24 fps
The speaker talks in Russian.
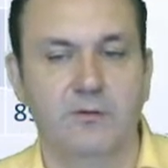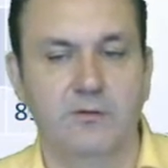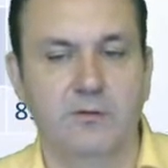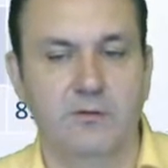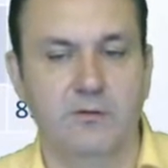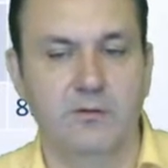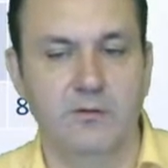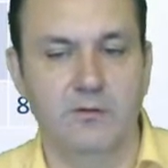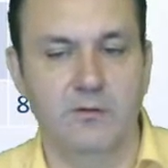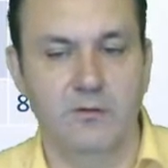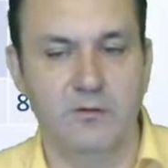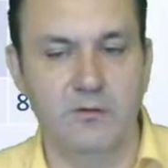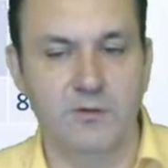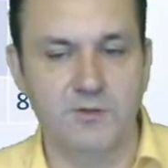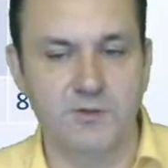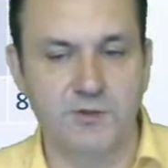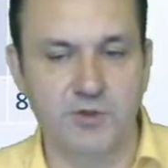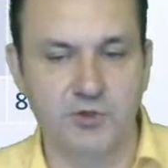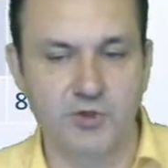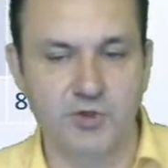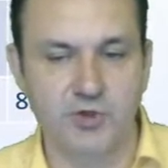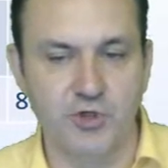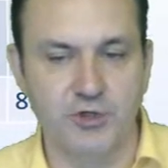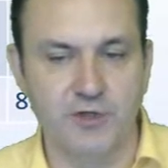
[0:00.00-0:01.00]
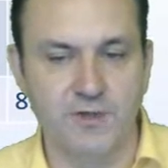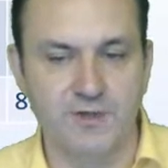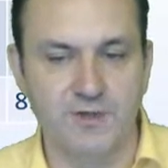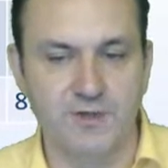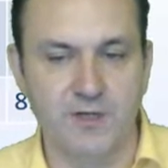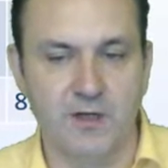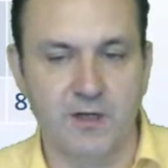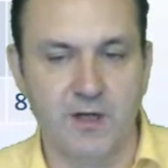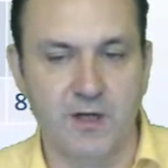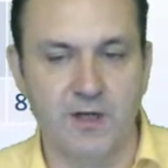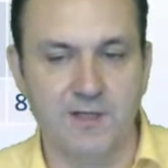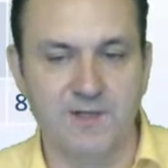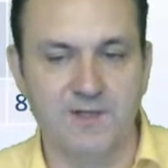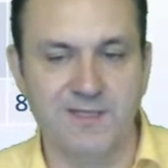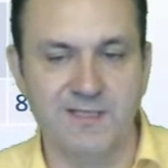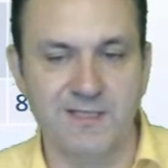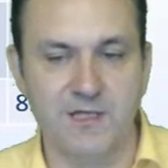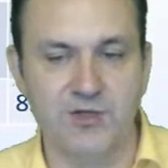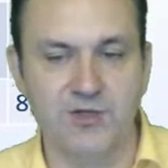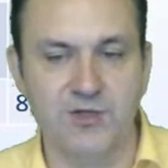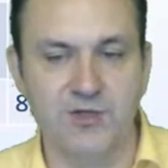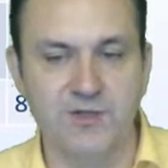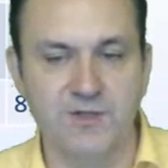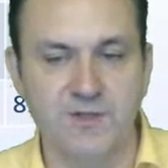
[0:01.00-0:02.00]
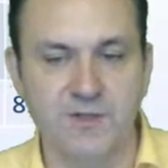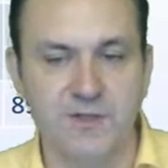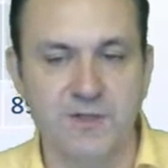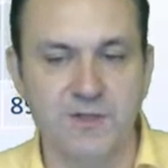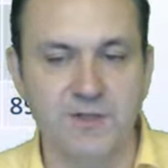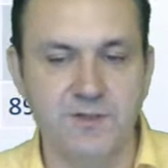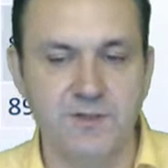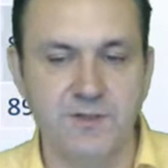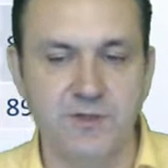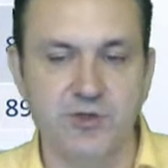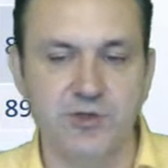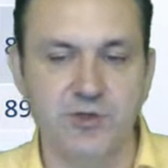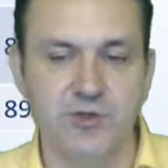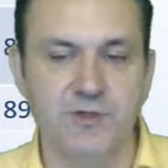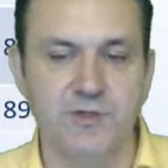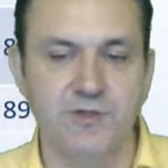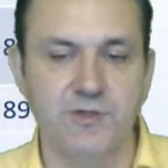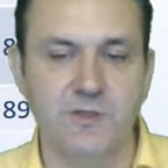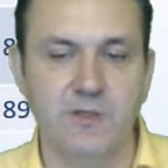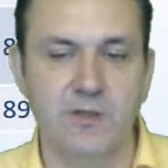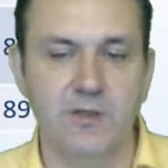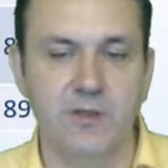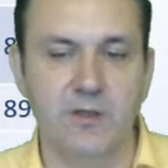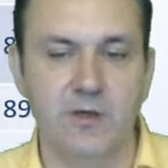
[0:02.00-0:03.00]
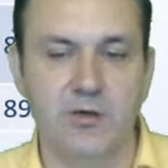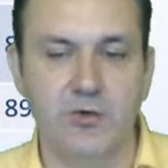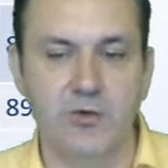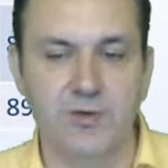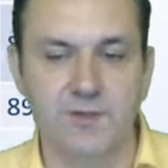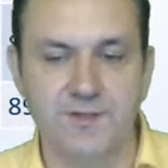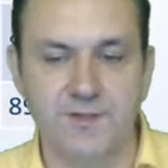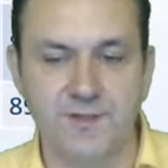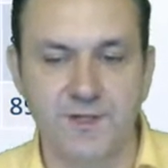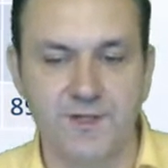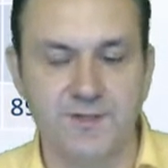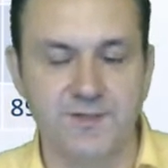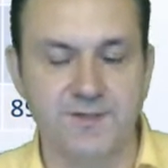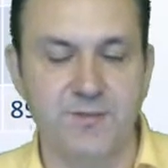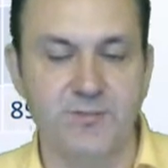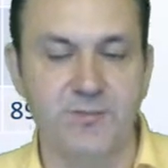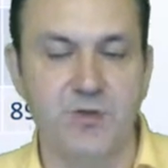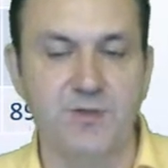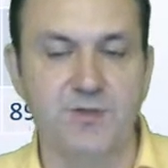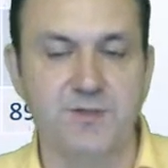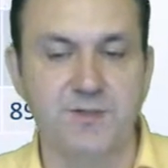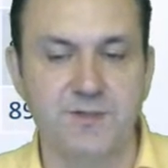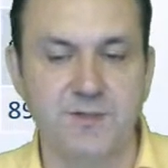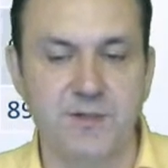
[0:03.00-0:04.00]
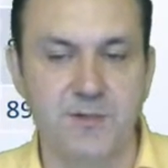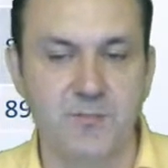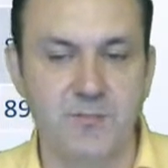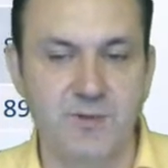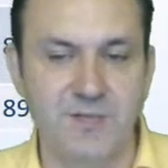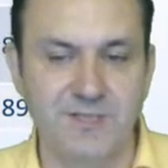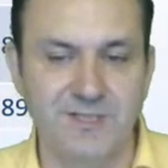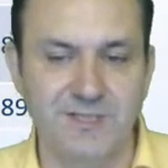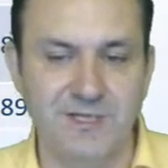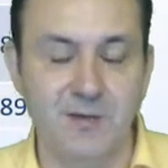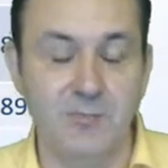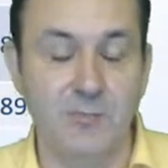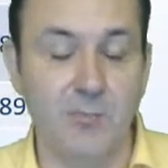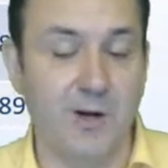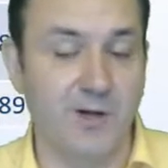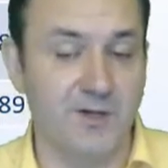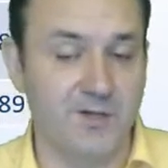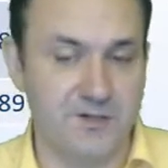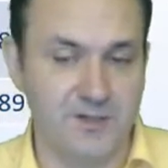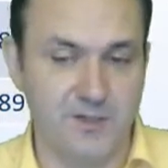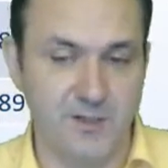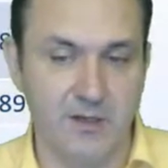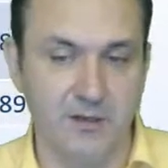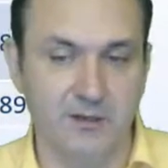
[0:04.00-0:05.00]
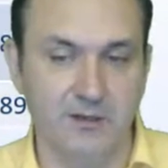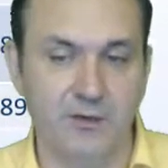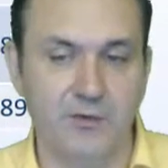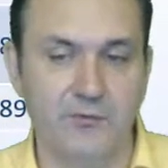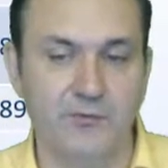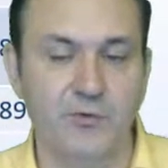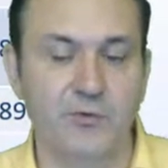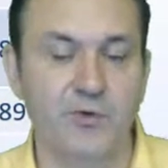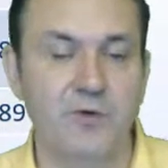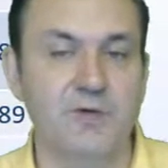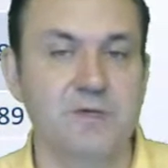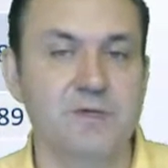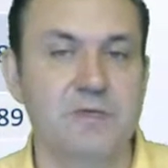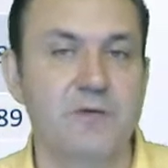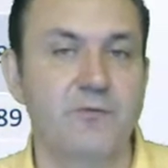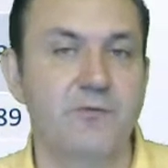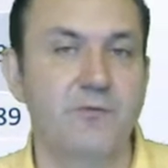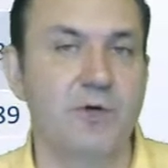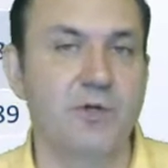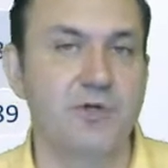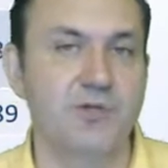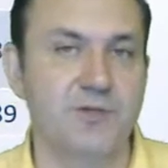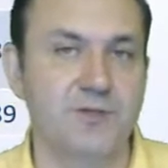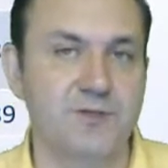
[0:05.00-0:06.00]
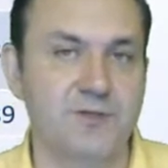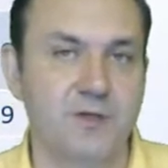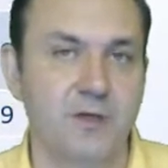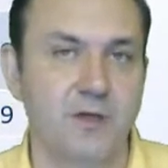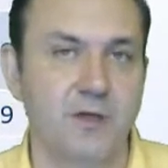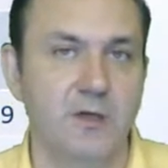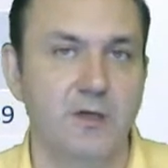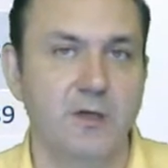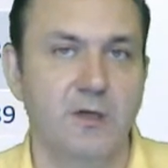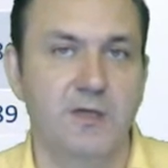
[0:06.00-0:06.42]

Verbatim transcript: 160, э, от 166 до 175 процентов, но если вычесть